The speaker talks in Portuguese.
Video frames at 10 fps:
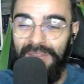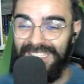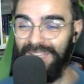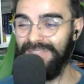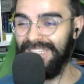E
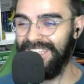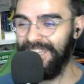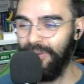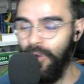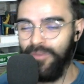estamos
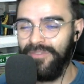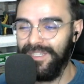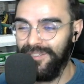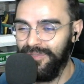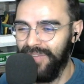aqui com um
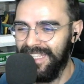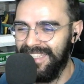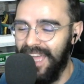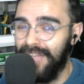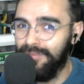vídeo
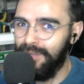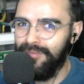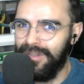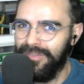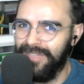diferenciado, porque eu
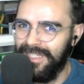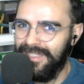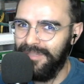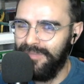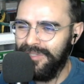nunca fiz
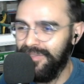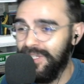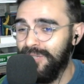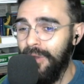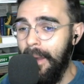esse tipo de
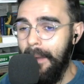vídeo.